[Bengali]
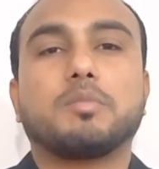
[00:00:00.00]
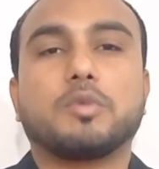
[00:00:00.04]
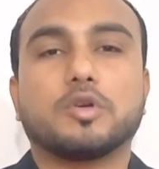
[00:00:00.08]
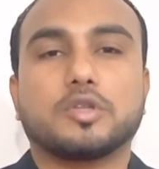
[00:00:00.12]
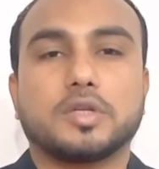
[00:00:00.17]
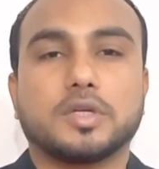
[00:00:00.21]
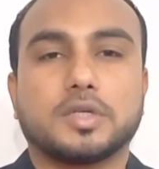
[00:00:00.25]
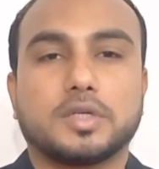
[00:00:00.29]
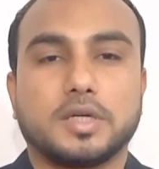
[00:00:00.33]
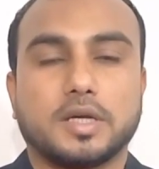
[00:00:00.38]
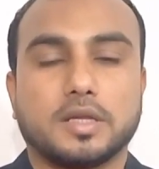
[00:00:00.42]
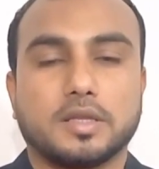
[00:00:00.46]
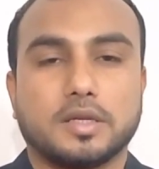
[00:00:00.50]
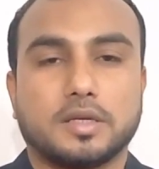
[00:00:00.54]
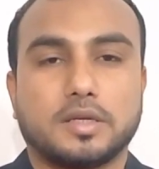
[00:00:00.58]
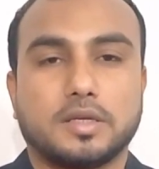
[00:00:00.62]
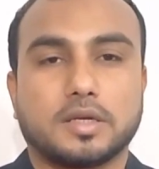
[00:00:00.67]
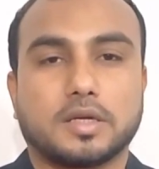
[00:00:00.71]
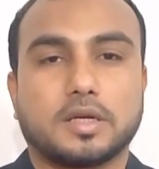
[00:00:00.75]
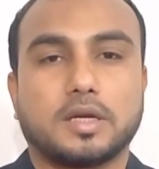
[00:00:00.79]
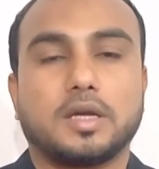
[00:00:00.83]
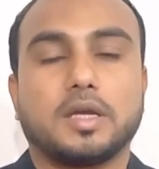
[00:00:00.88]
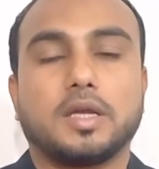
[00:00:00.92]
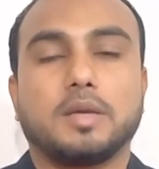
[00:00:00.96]
পঁচাশি হাজার
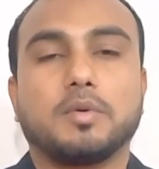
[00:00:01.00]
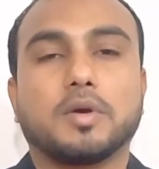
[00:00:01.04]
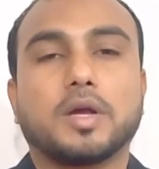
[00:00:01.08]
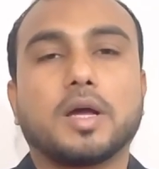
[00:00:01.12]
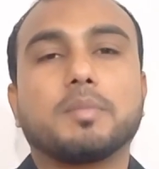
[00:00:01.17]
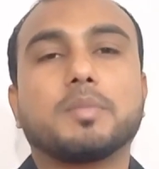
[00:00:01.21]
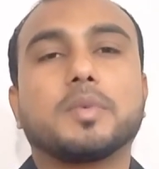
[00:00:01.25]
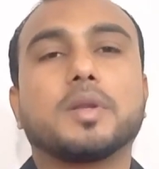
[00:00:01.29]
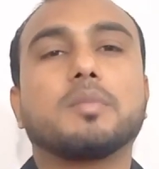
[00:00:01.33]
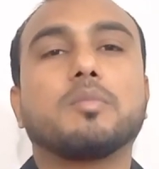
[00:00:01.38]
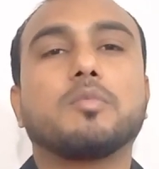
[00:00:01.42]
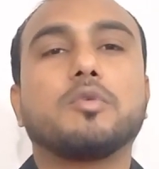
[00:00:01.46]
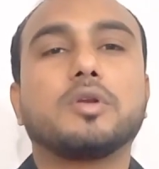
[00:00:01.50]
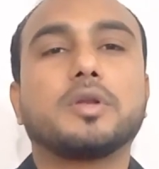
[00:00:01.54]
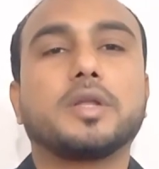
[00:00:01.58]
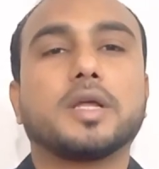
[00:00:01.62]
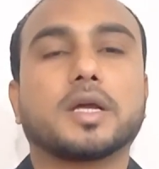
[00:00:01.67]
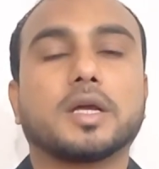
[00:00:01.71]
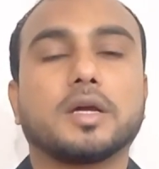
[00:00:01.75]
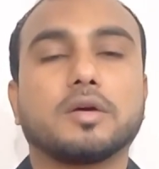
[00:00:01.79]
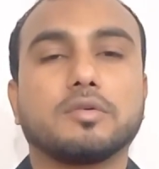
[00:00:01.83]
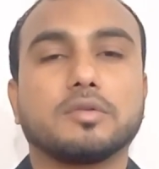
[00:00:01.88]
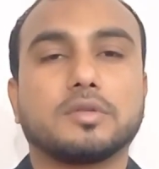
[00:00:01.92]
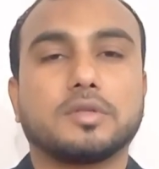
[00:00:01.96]
টাকা এবং আপনার মূল
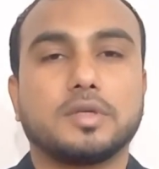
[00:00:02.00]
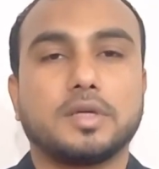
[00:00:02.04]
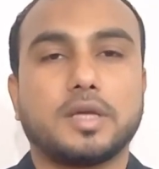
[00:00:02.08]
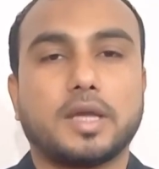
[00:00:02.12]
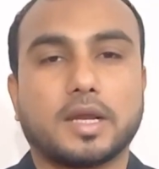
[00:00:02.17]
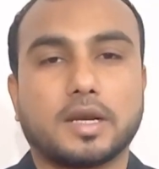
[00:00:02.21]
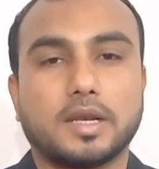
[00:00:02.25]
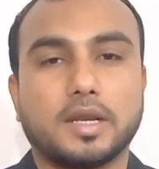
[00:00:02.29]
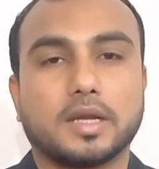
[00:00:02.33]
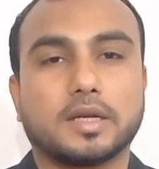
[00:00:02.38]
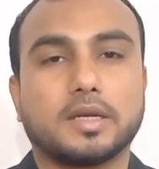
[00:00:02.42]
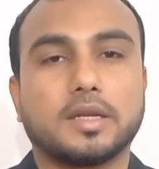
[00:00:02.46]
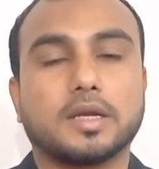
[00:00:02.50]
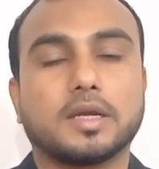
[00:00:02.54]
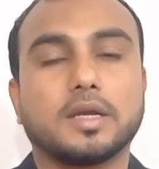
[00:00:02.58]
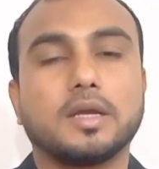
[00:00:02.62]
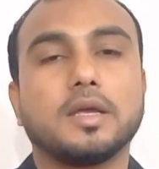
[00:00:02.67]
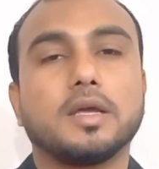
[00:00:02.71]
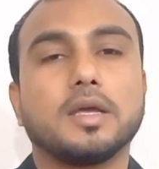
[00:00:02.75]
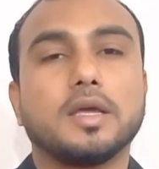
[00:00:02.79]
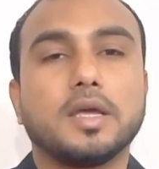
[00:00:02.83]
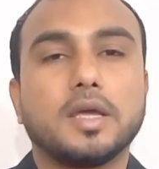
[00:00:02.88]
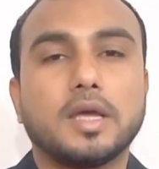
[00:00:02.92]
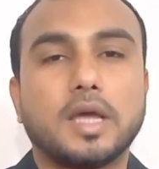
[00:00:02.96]
টাকা হচ্ছে এক লাখ
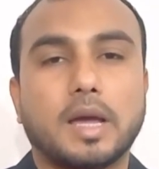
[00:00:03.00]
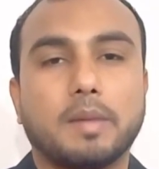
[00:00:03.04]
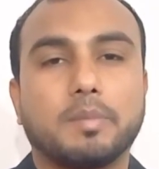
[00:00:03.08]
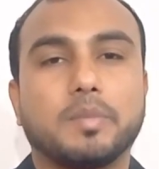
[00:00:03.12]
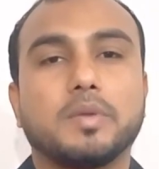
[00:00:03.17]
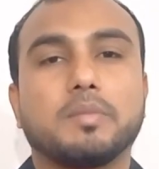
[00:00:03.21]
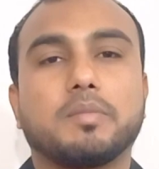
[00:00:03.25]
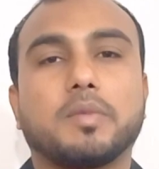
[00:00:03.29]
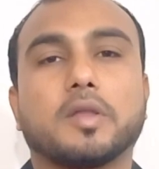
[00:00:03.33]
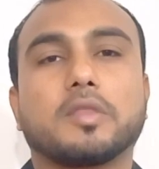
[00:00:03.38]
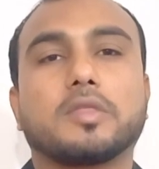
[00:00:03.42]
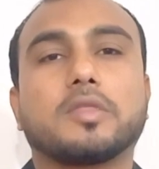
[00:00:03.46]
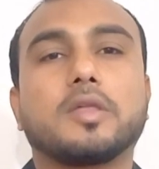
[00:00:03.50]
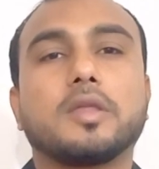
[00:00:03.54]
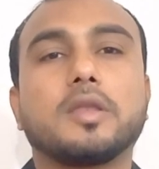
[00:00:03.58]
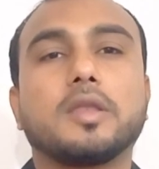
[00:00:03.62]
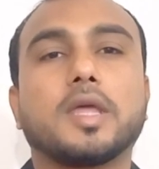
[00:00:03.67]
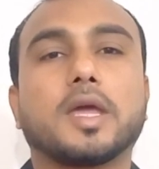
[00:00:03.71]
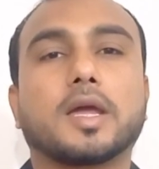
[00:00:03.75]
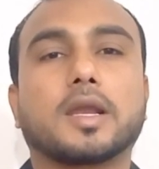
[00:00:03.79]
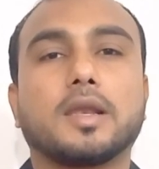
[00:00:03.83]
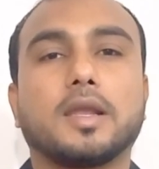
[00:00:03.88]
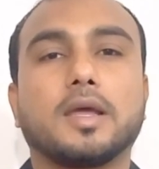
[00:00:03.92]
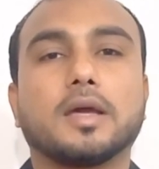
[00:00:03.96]
টাকা আপনি পাচ্ছেন
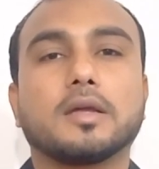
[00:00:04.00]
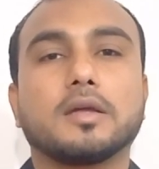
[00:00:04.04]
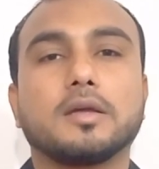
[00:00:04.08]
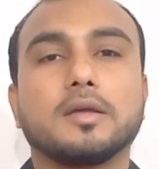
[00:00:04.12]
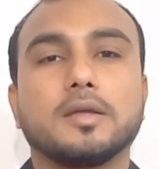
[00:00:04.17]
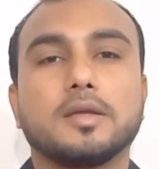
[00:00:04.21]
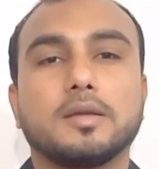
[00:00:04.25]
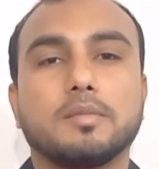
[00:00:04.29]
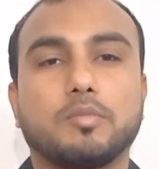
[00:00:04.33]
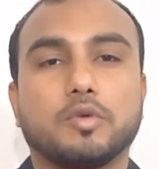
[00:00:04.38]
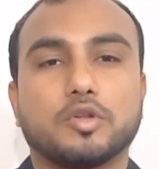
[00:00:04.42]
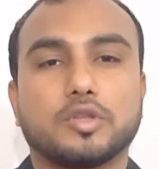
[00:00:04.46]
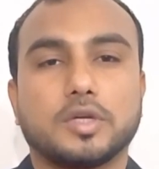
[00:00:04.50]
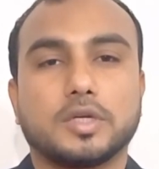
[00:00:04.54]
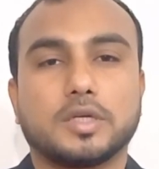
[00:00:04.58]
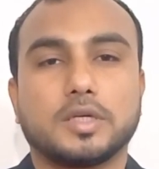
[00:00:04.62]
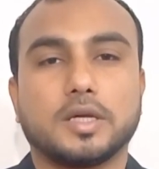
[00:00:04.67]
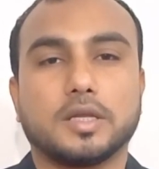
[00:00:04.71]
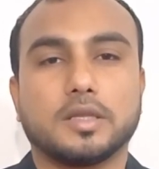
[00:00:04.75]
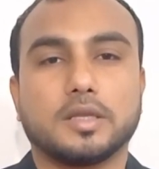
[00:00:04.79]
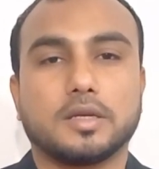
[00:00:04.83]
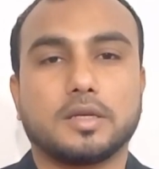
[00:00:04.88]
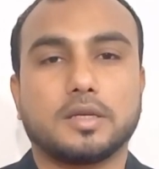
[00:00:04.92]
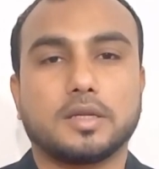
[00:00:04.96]
এক লাখ
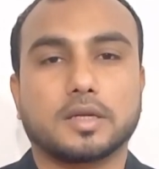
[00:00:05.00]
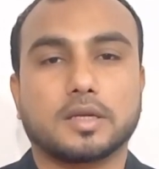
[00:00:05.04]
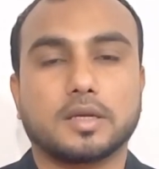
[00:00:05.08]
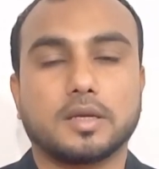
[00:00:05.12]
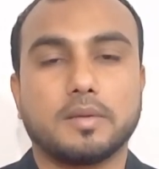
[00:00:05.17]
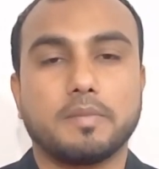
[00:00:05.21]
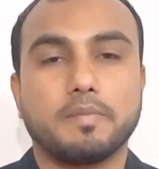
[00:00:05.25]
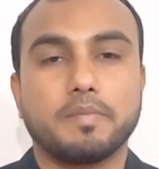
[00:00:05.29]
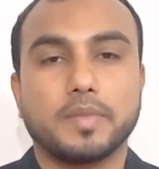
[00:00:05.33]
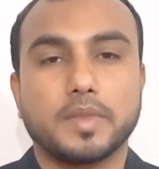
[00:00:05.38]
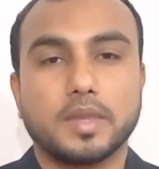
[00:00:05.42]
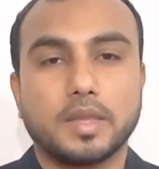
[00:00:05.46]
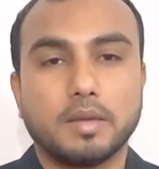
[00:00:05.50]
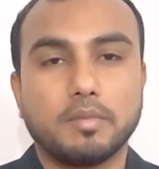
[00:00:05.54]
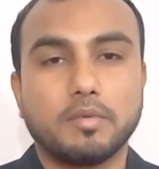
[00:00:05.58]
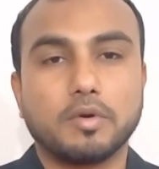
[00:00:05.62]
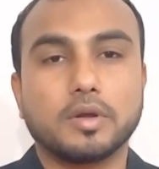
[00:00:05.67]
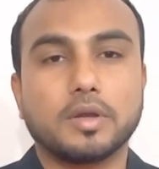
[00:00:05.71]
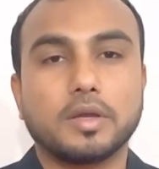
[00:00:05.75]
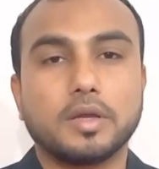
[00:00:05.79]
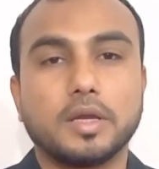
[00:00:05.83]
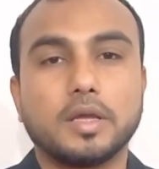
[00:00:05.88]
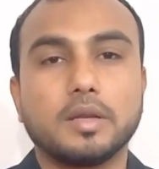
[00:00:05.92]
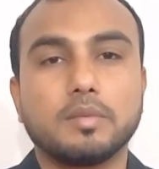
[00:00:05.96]
পঁচাশি হাজার টাকা
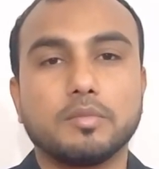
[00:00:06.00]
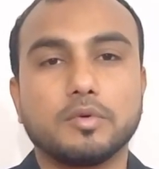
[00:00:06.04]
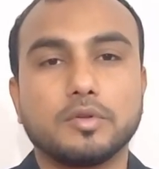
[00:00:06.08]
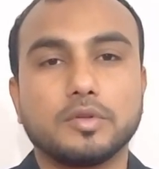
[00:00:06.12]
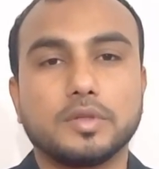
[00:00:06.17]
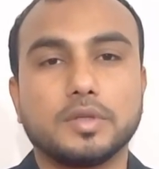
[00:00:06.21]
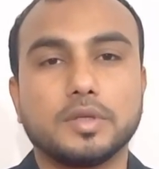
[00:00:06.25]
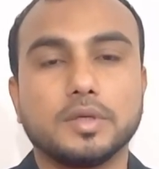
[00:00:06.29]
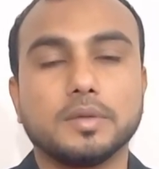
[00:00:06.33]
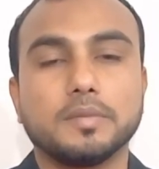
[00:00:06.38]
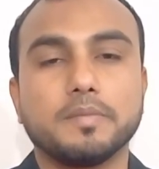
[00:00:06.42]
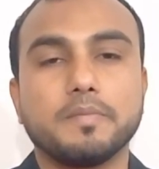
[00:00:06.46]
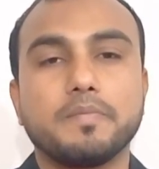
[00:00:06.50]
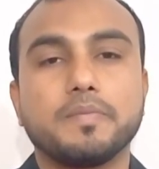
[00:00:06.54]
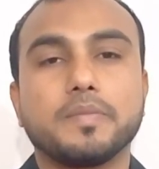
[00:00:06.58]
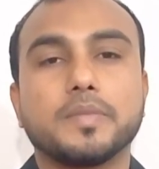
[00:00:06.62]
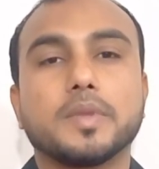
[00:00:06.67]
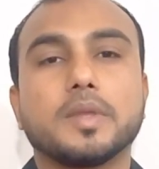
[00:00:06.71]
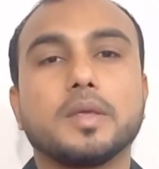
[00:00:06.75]
এবং এর মধ্যে